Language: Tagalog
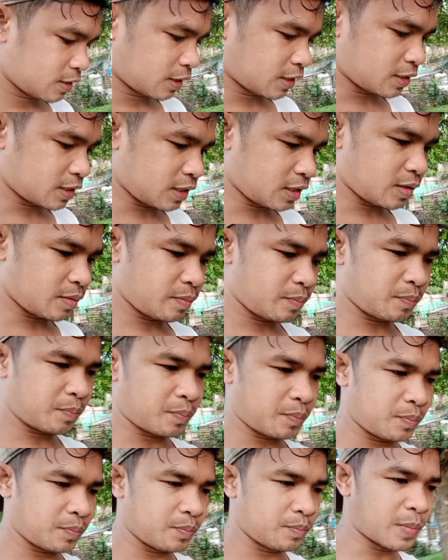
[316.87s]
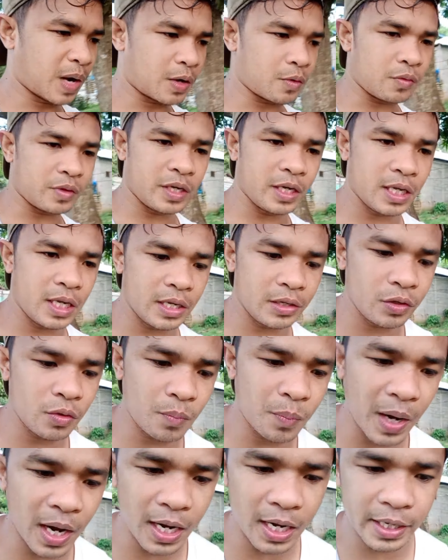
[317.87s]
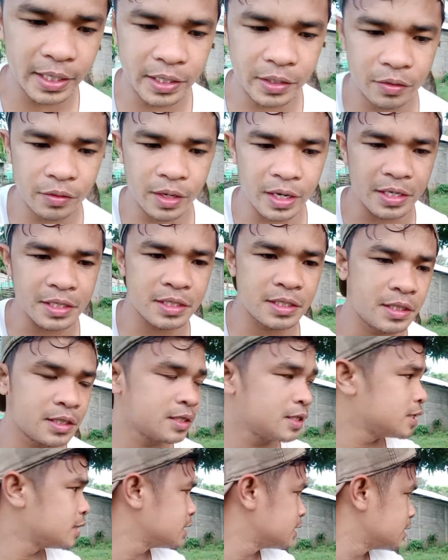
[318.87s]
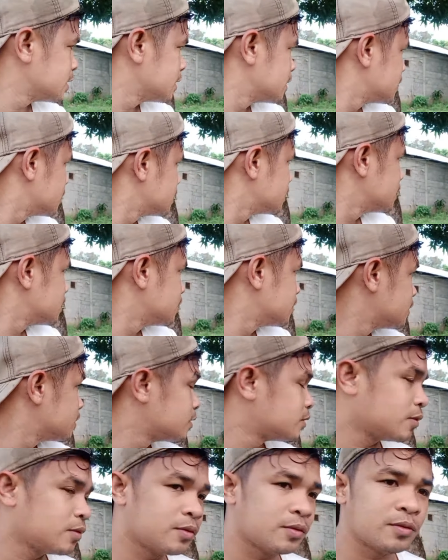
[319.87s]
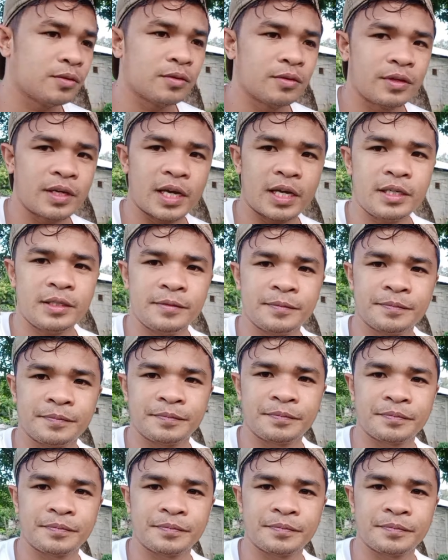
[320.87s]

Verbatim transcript: kasi bagong giling yung palay na yun guys so yan